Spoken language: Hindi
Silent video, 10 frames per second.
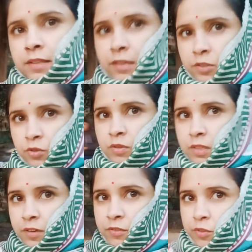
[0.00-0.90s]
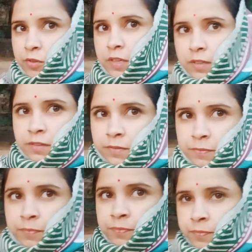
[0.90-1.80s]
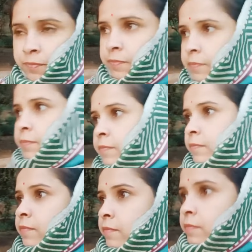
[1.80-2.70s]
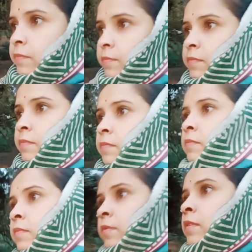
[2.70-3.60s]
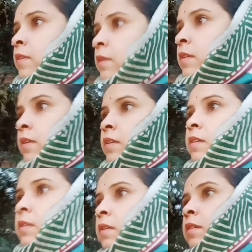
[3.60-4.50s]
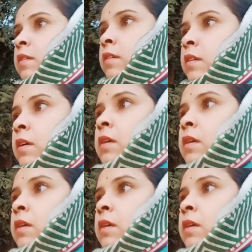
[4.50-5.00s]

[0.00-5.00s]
यहाँ पर बहुत सुंदर लग रहा है देखो हरे हरे पेड़ लगे हुए हैं बड़े बड़े